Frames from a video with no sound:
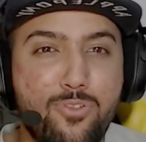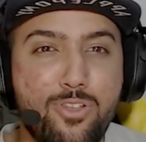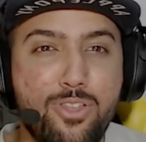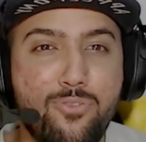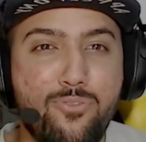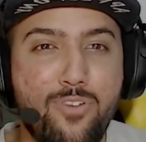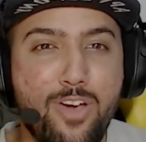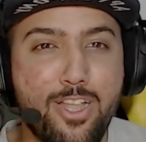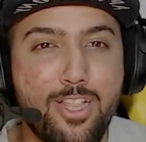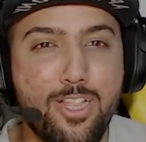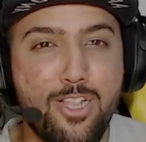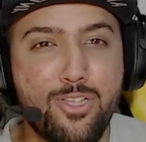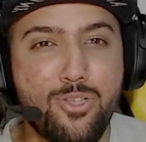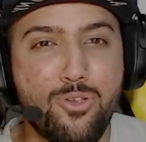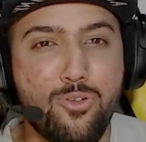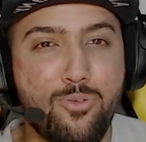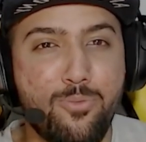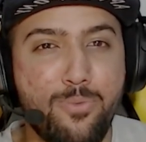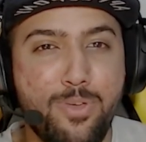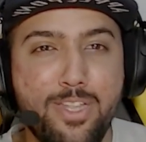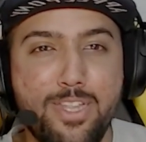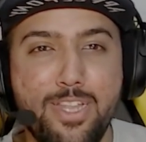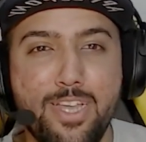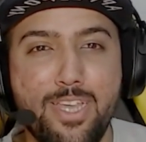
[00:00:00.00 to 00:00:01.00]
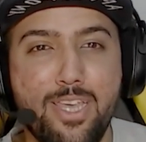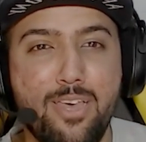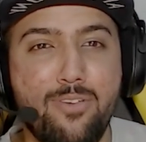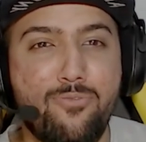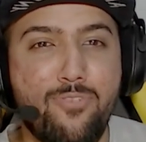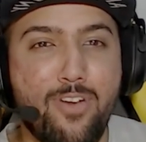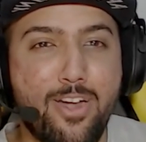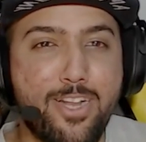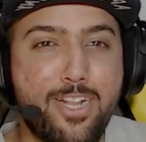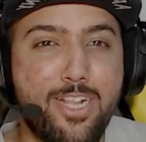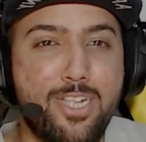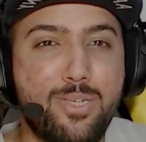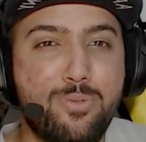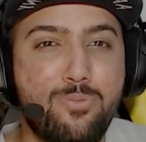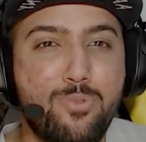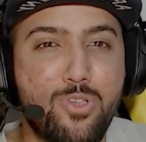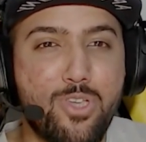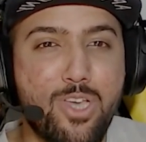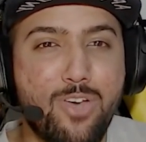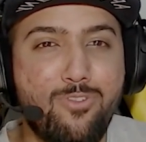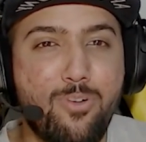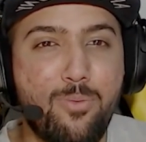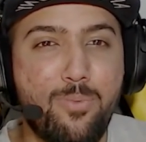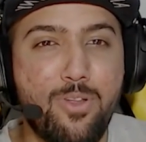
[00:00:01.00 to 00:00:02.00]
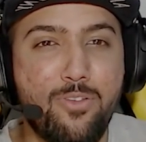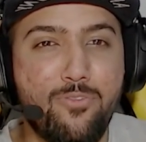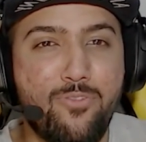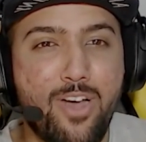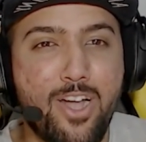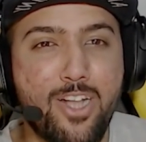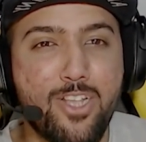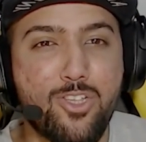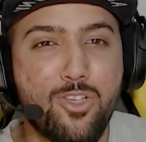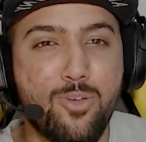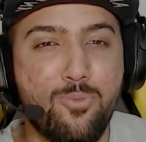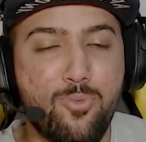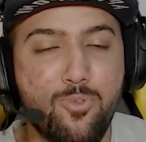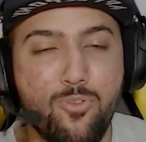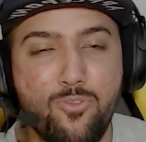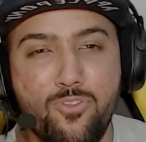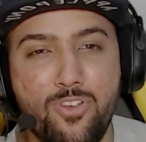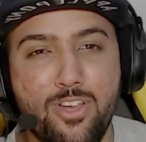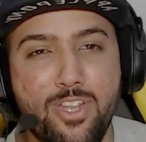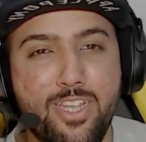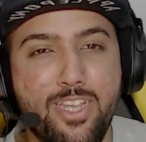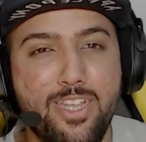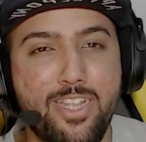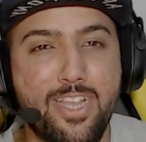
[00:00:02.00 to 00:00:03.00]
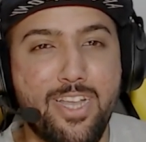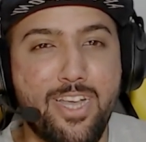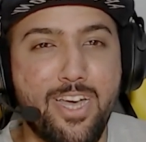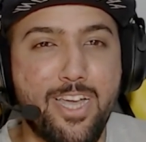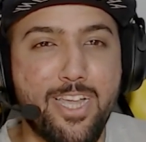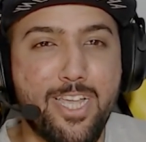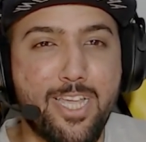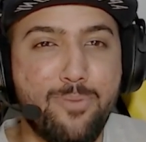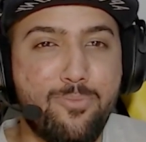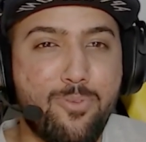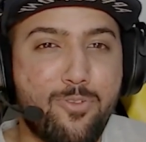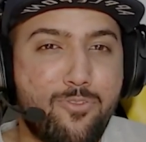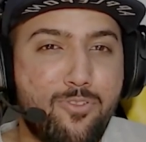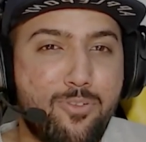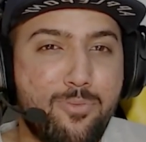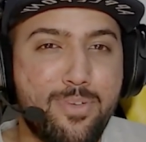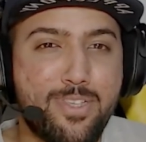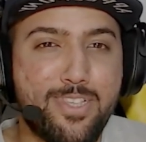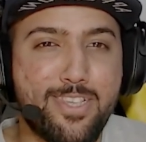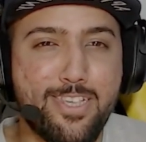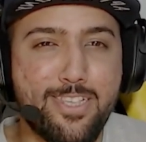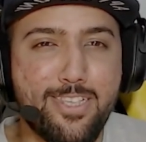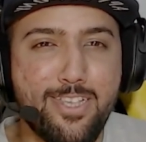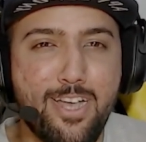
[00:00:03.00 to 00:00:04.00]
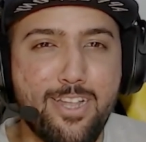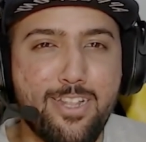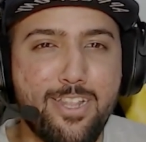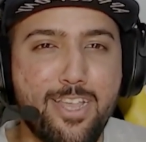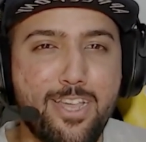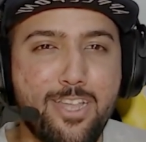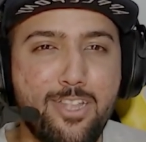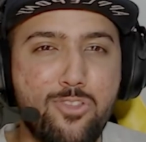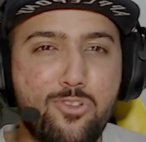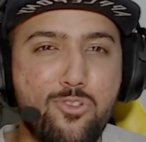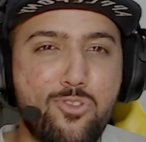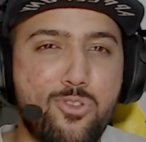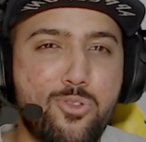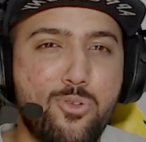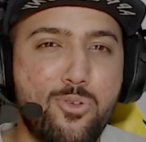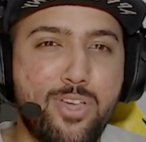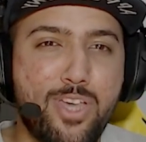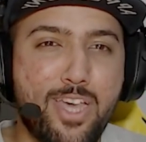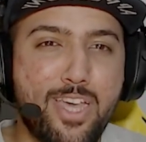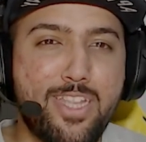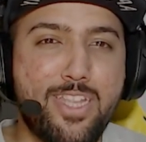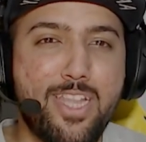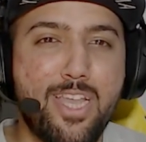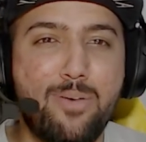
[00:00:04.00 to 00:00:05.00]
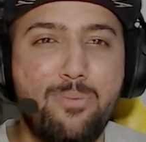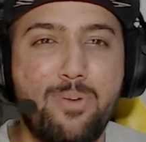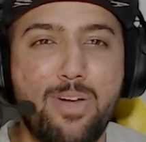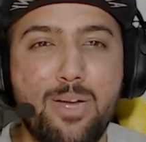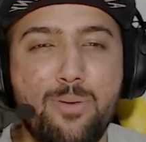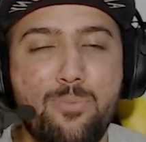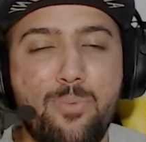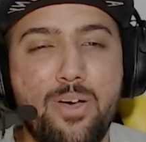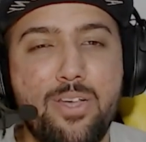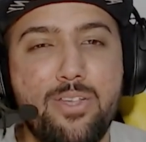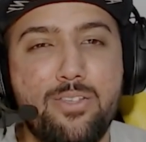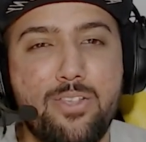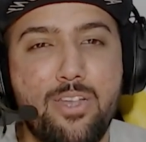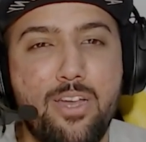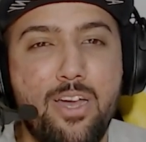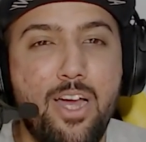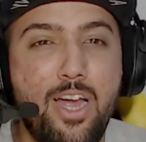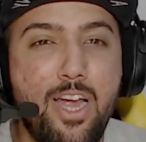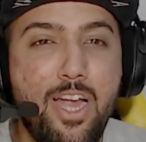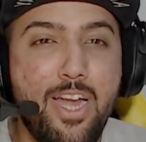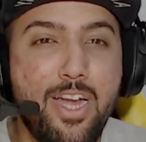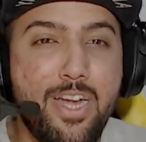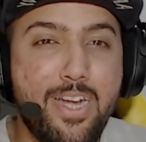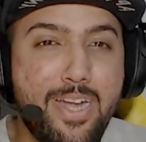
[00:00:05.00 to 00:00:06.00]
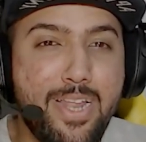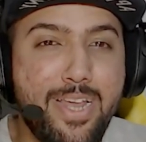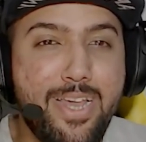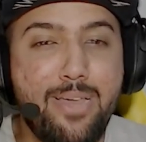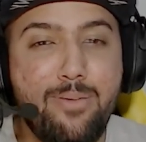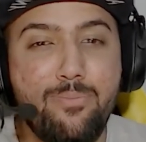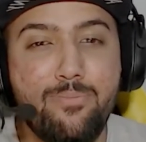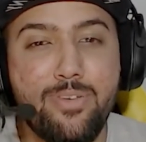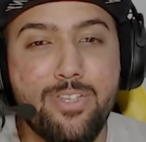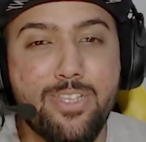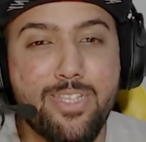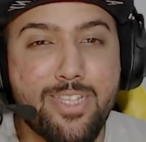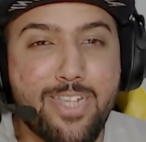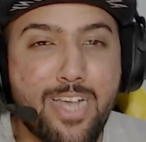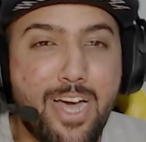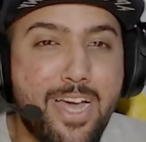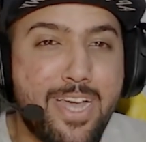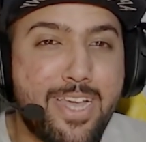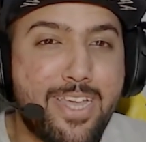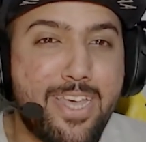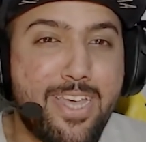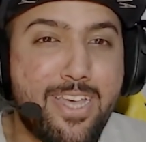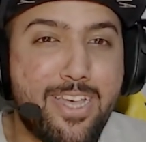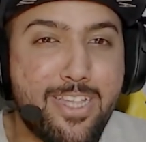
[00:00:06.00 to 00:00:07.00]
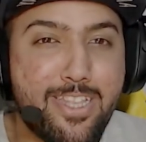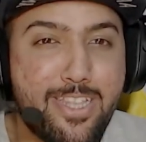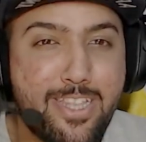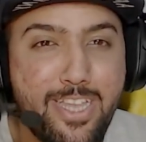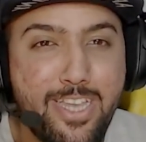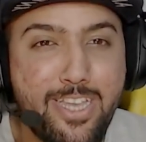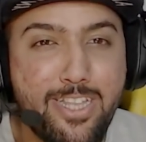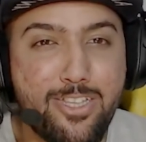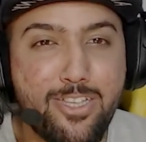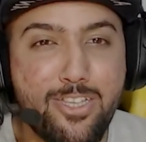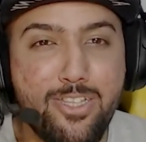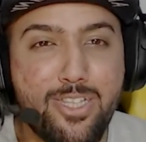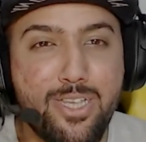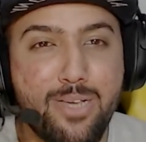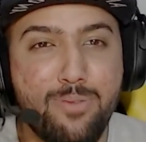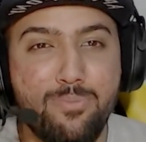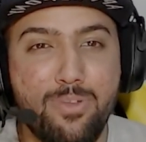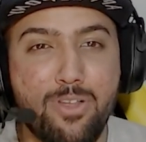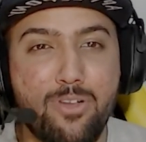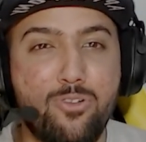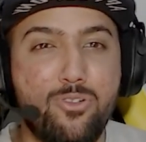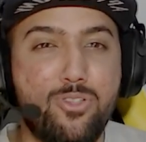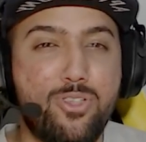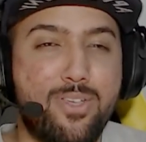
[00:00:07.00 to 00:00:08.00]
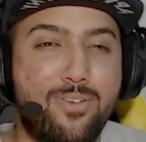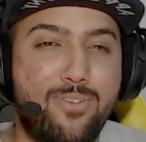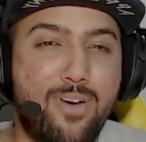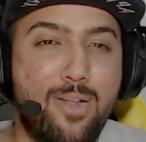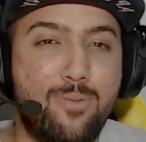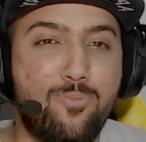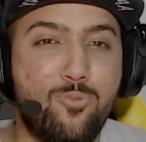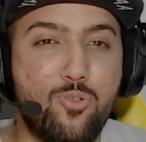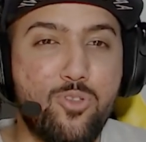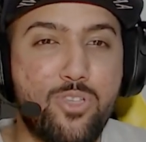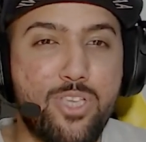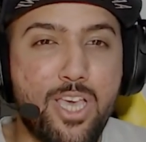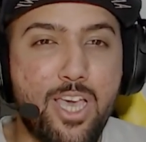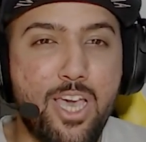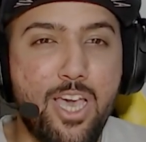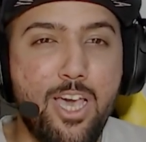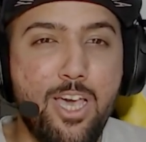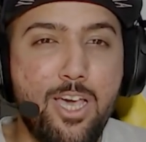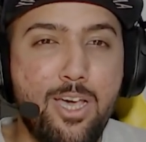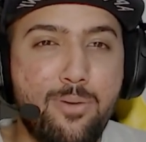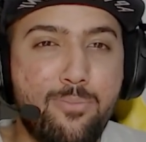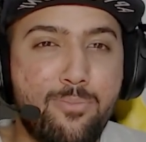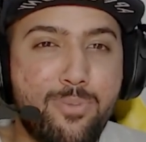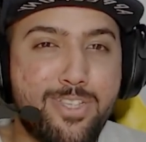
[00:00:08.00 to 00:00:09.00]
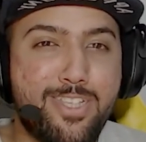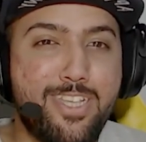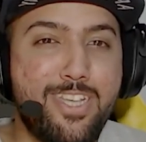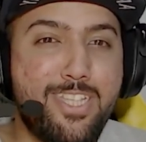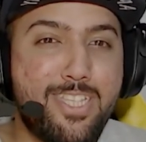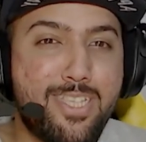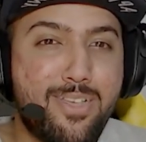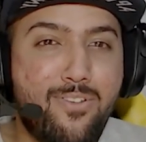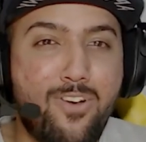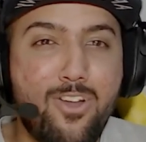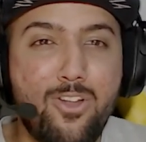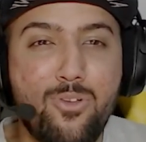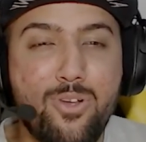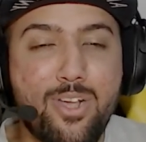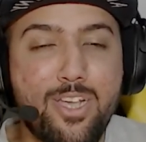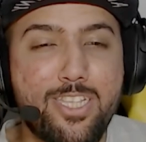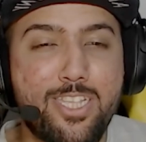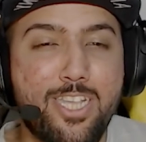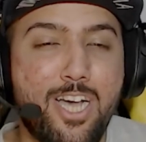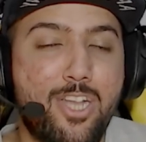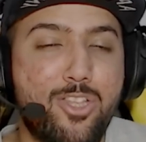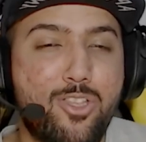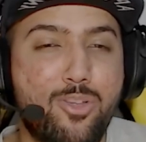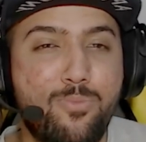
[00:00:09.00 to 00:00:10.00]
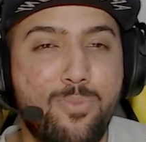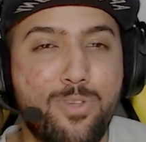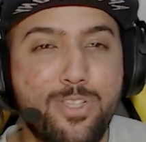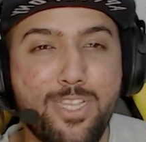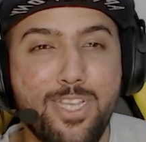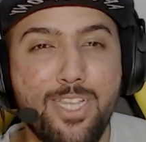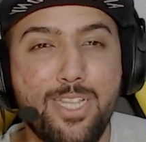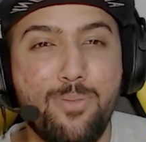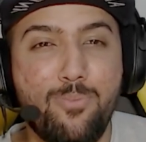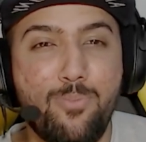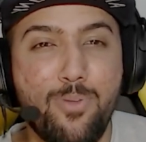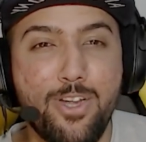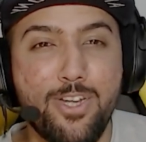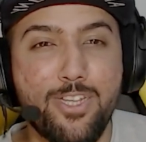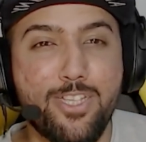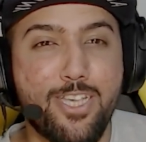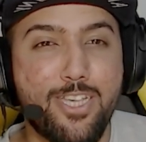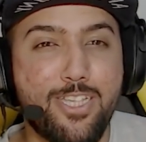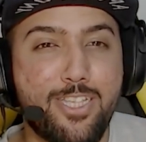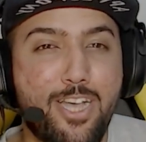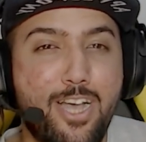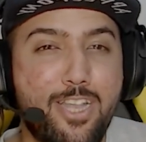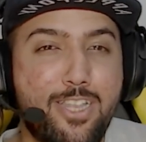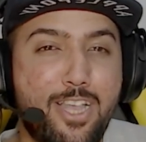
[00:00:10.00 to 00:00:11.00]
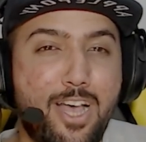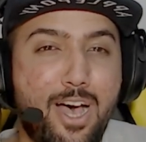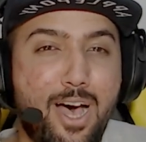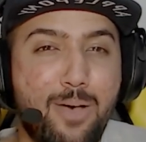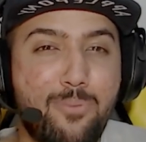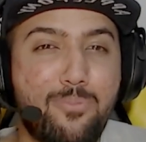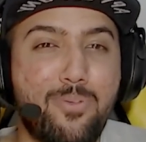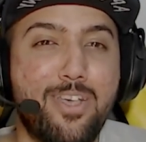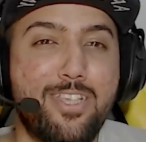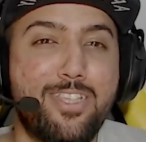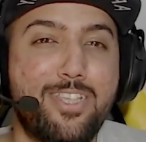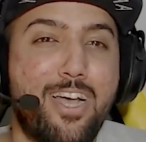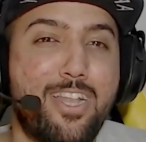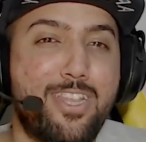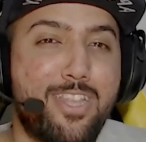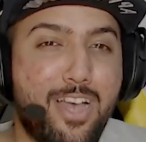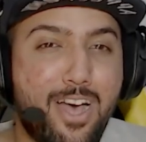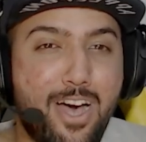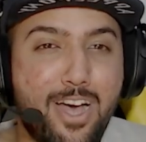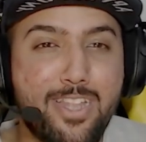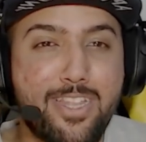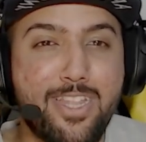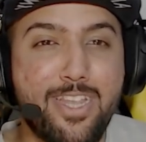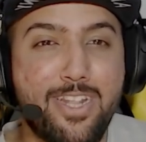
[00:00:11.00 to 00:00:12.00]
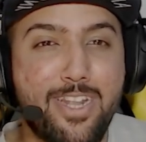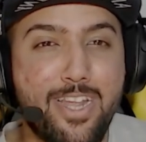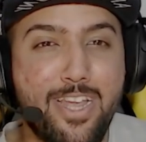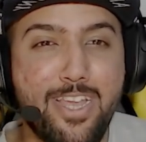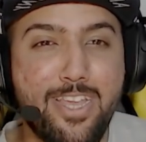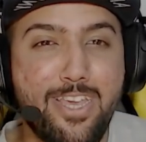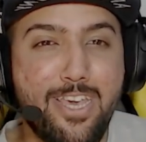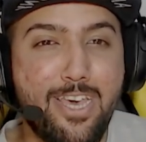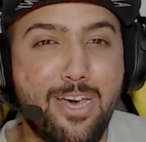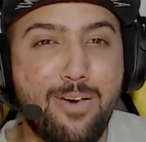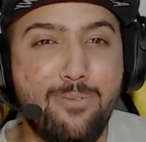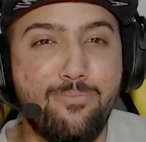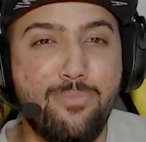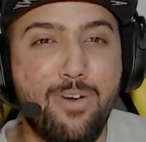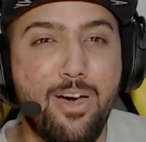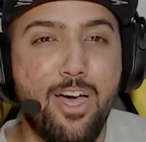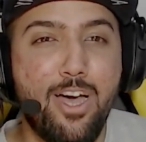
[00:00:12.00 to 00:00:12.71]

फॉर द फाइनल्स और उम्मीद है कि आप फाइनल्स में जो अपने फैंस को प्रूफ करके दिखाएंगे परफॉर्मेंस के साथ लेकिन दोस्तों ये थे हमारे पास टीम स्काई के खतीर जिनसे हमने कुछ सवाल पूछे मजीद सवालों के साथ और मजीद प्लेयर्स के साथ आपके साथ आते रहेंगे हम